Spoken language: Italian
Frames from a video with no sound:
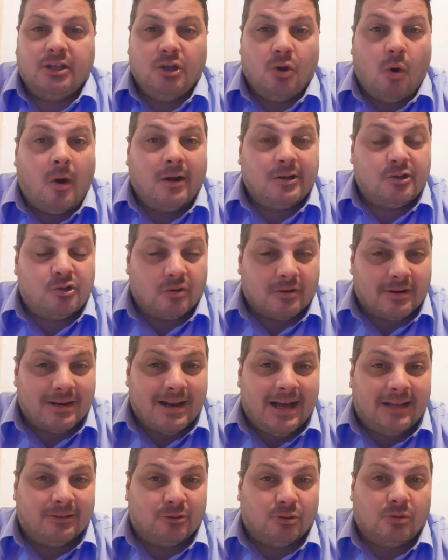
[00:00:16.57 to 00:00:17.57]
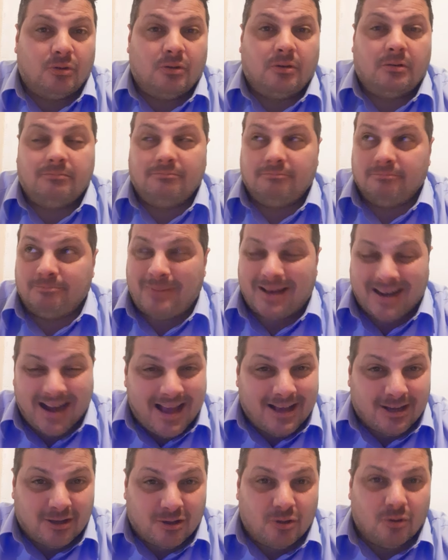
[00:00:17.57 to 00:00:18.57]
io ho aggiornato
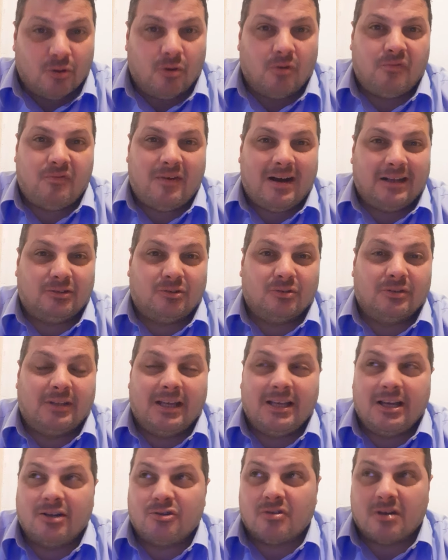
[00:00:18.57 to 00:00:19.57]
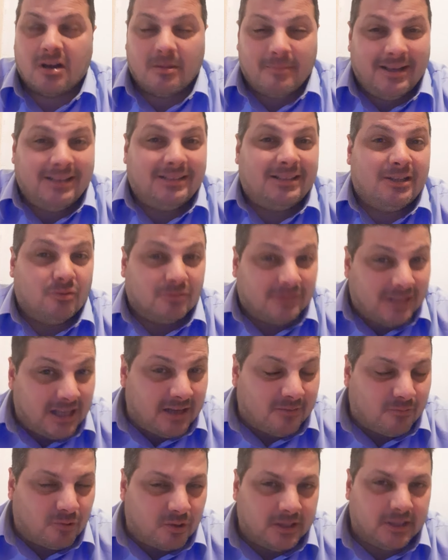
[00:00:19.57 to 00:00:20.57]
parecchio, ho fatto degli aggiornamenti
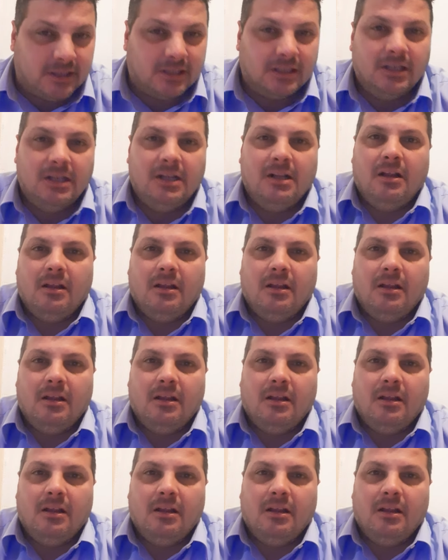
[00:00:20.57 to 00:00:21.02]
notevoli.